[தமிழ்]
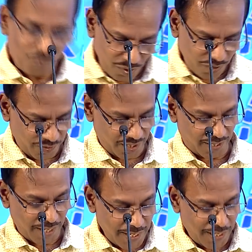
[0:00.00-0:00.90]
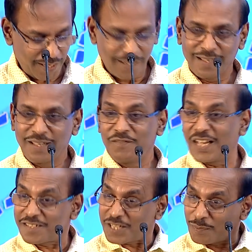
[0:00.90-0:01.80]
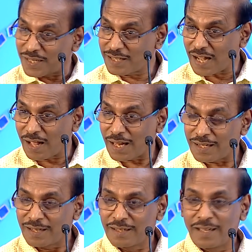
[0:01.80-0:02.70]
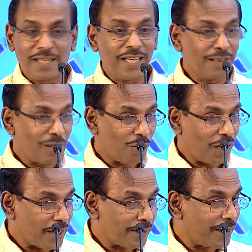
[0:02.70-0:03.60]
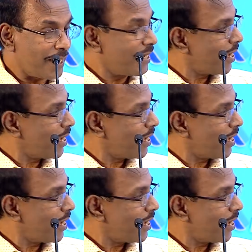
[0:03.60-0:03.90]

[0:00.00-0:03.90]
ஒருவேளை வெற்றி பெற்றால் இந்த உலகத்தை நீ